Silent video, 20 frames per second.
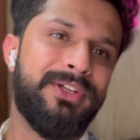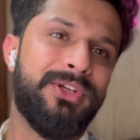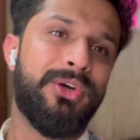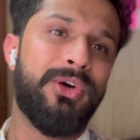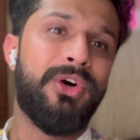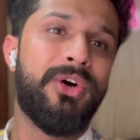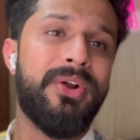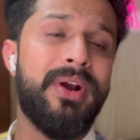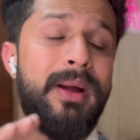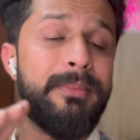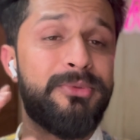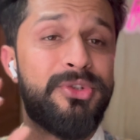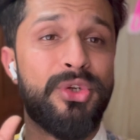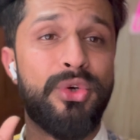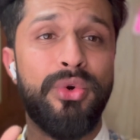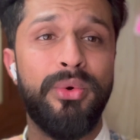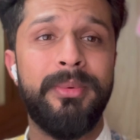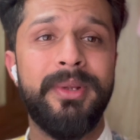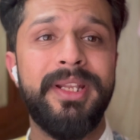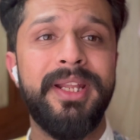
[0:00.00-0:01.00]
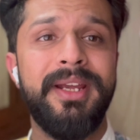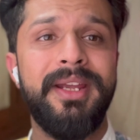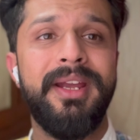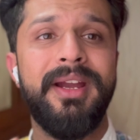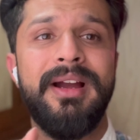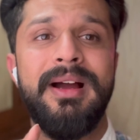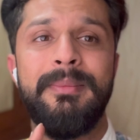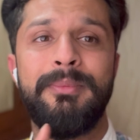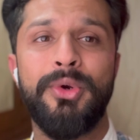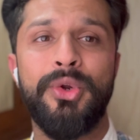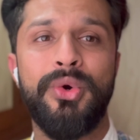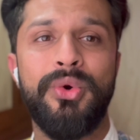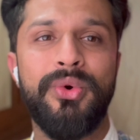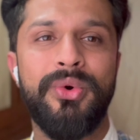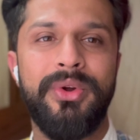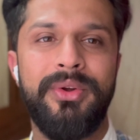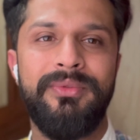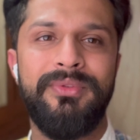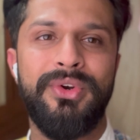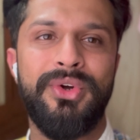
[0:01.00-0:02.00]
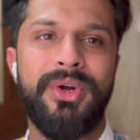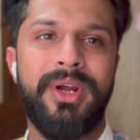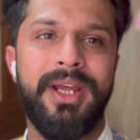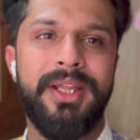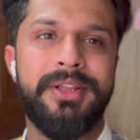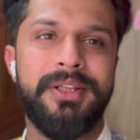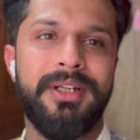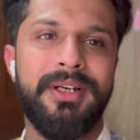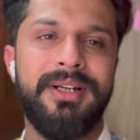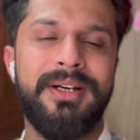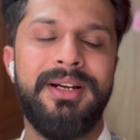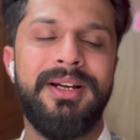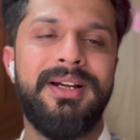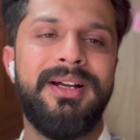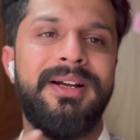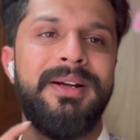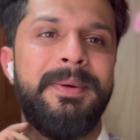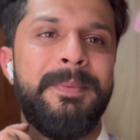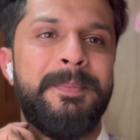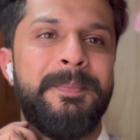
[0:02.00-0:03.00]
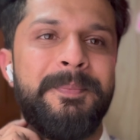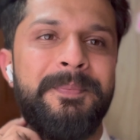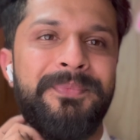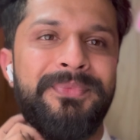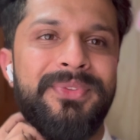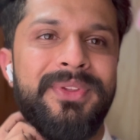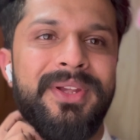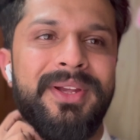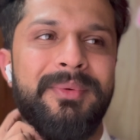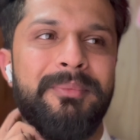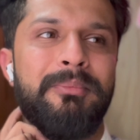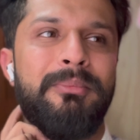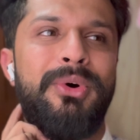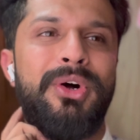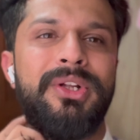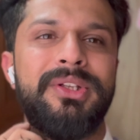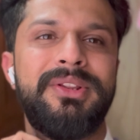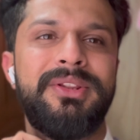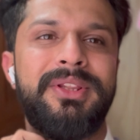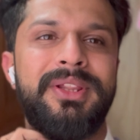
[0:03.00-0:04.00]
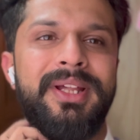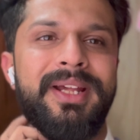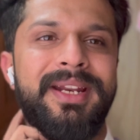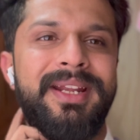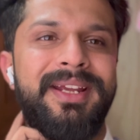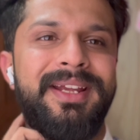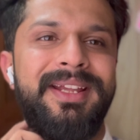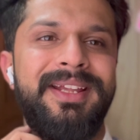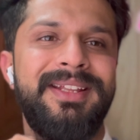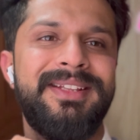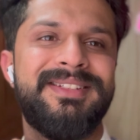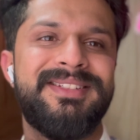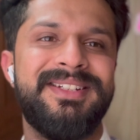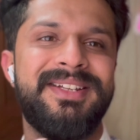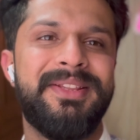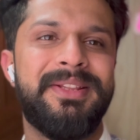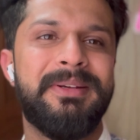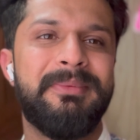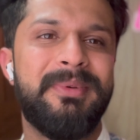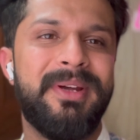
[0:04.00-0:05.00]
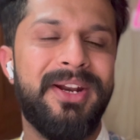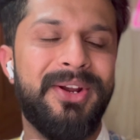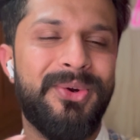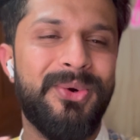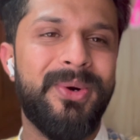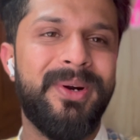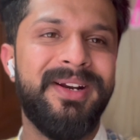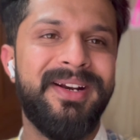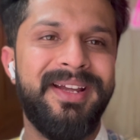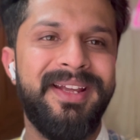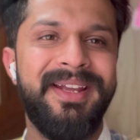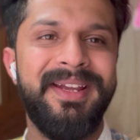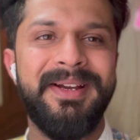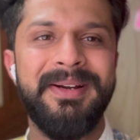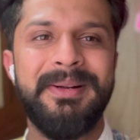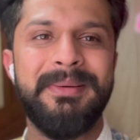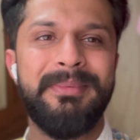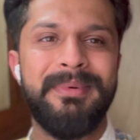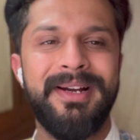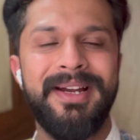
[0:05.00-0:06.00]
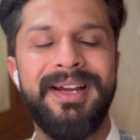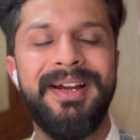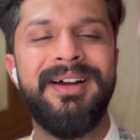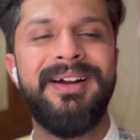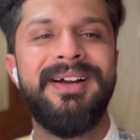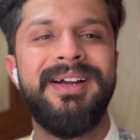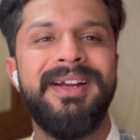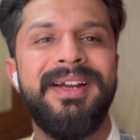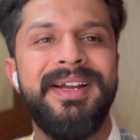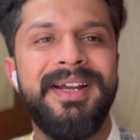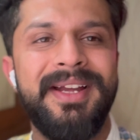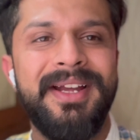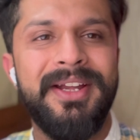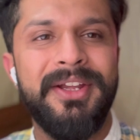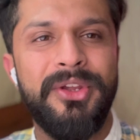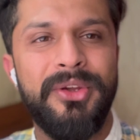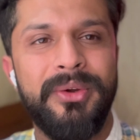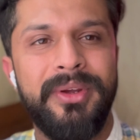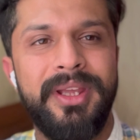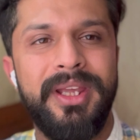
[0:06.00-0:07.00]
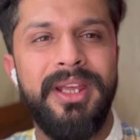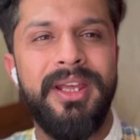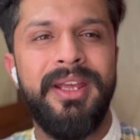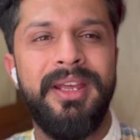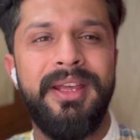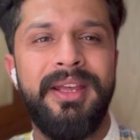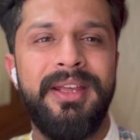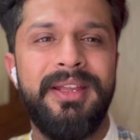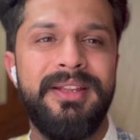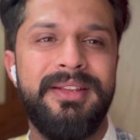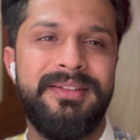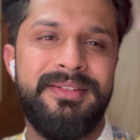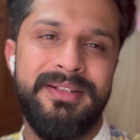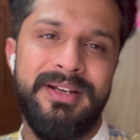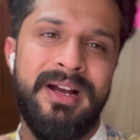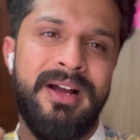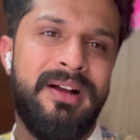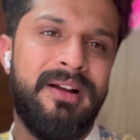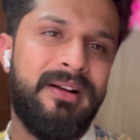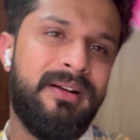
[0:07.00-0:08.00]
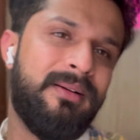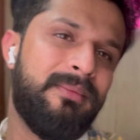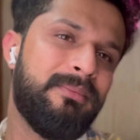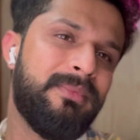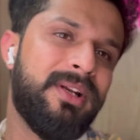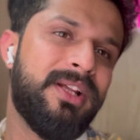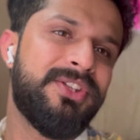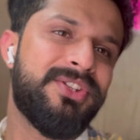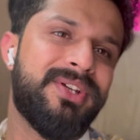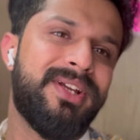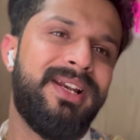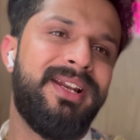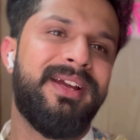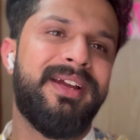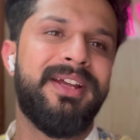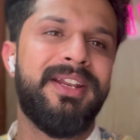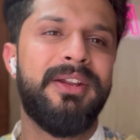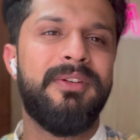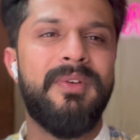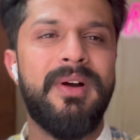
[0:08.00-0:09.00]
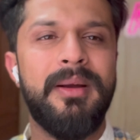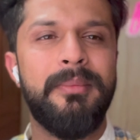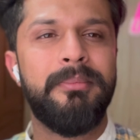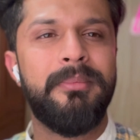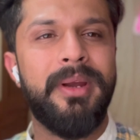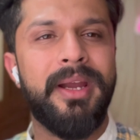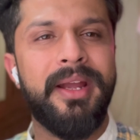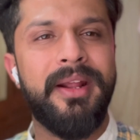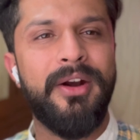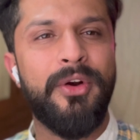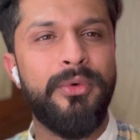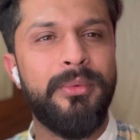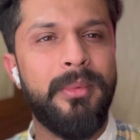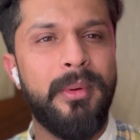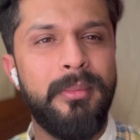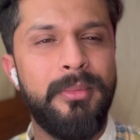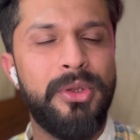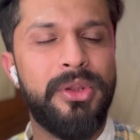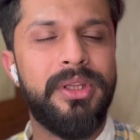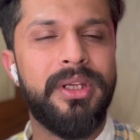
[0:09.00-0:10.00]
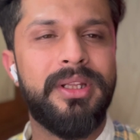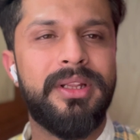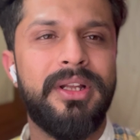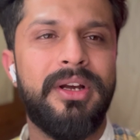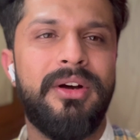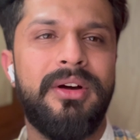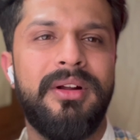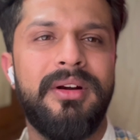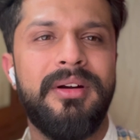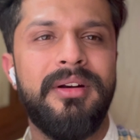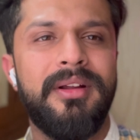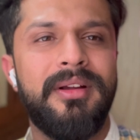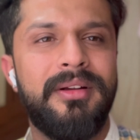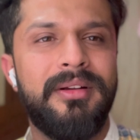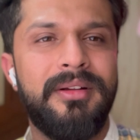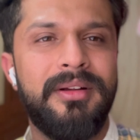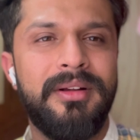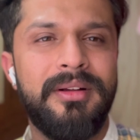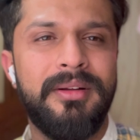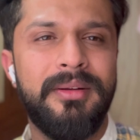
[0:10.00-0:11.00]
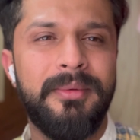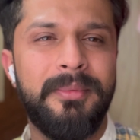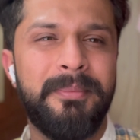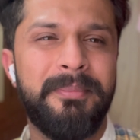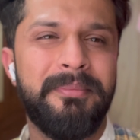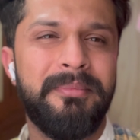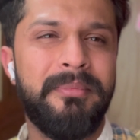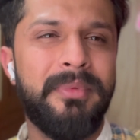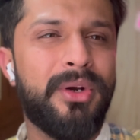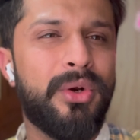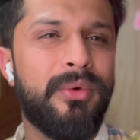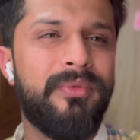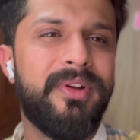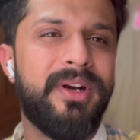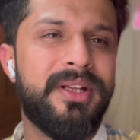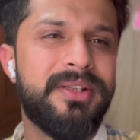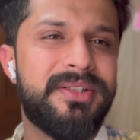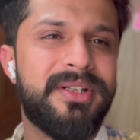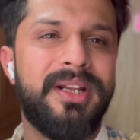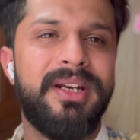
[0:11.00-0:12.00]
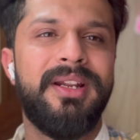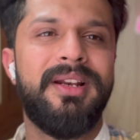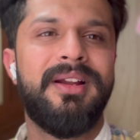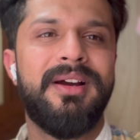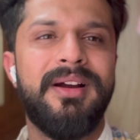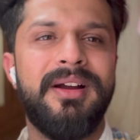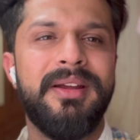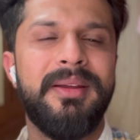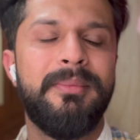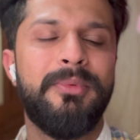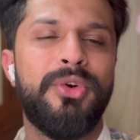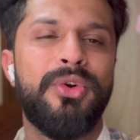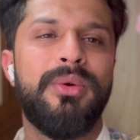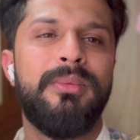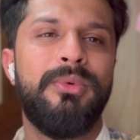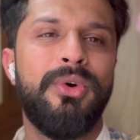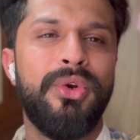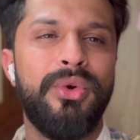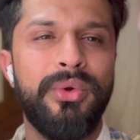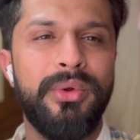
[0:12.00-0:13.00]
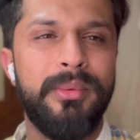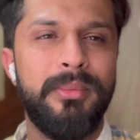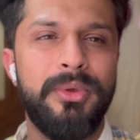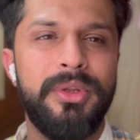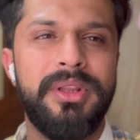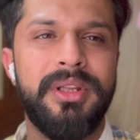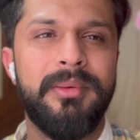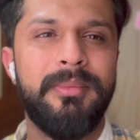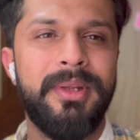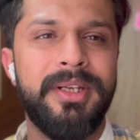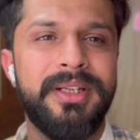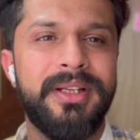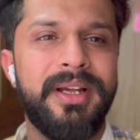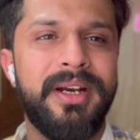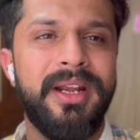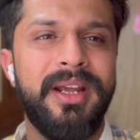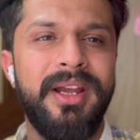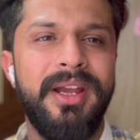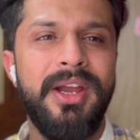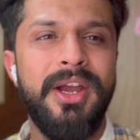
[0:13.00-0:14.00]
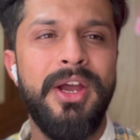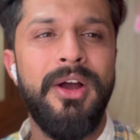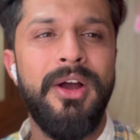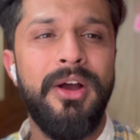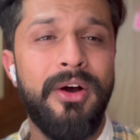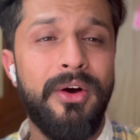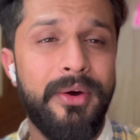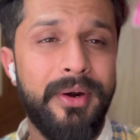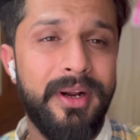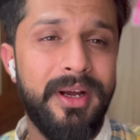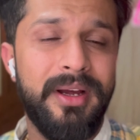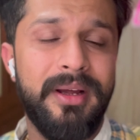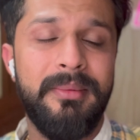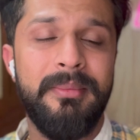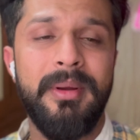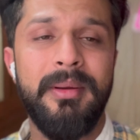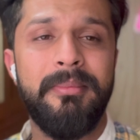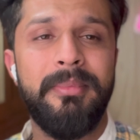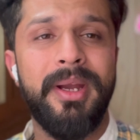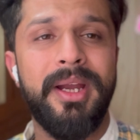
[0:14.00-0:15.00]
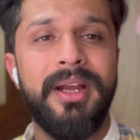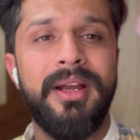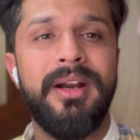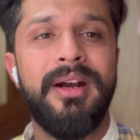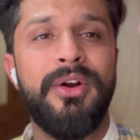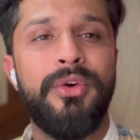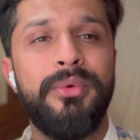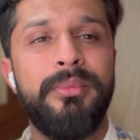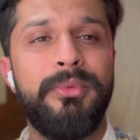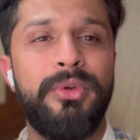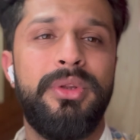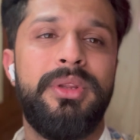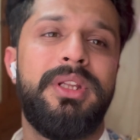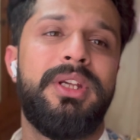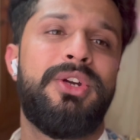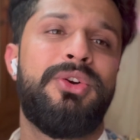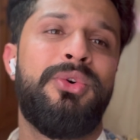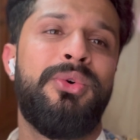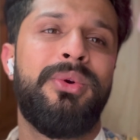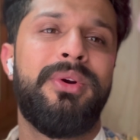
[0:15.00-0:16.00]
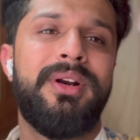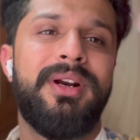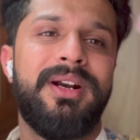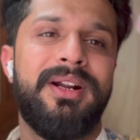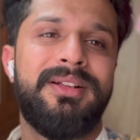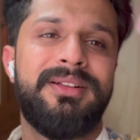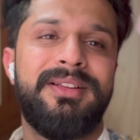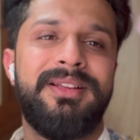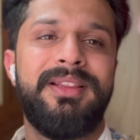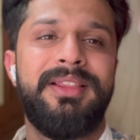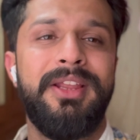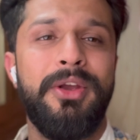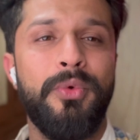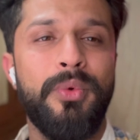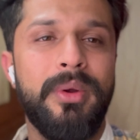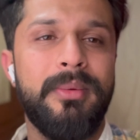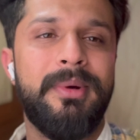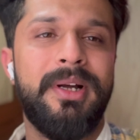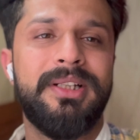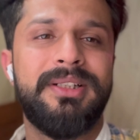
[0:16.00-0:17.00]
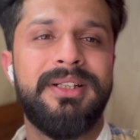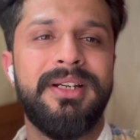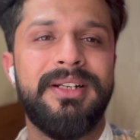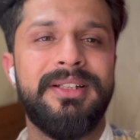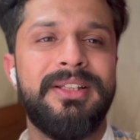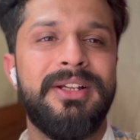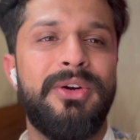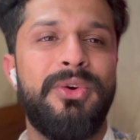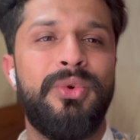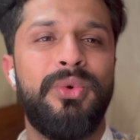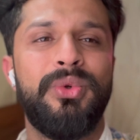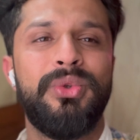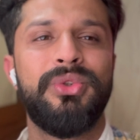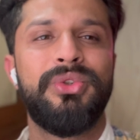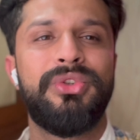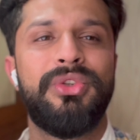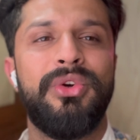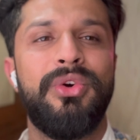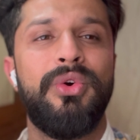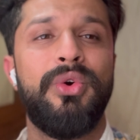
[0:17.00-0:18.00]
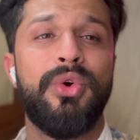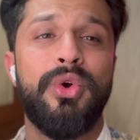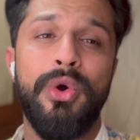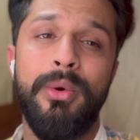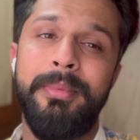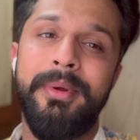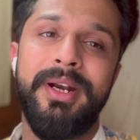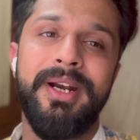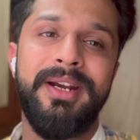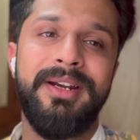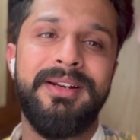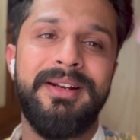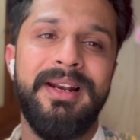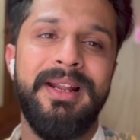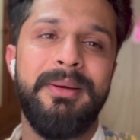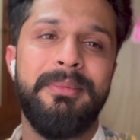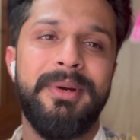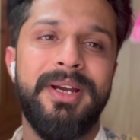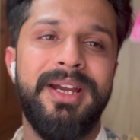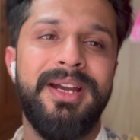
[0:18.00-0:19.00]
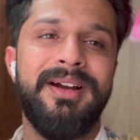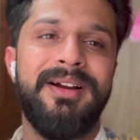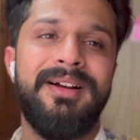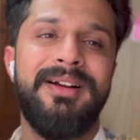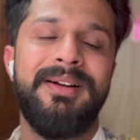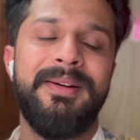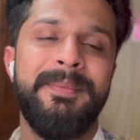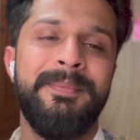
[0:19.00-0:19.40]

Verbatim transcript: और आप ज़रूर बताइएगा आप लोगों को ये ब्लॉग कैसा लगा बहुत सारी चीज़ें मैं रिकॉर्ड नहीं कर पाया क्योंकि जहाँ हम लंच के लिए गए थे वहाँ बैकग्राउंड में म्यूज़िक था और आ, मेरे को फिर अच्छा नहीं लगा कि मैं उनको बोलूँ कि म्यूज़िक बंद करें और अगर मैं बैकग्राउंड म्यूज़िक ऑन रखते हुए बात करता हूँ तो कॉपीराइट क्लेम आएगा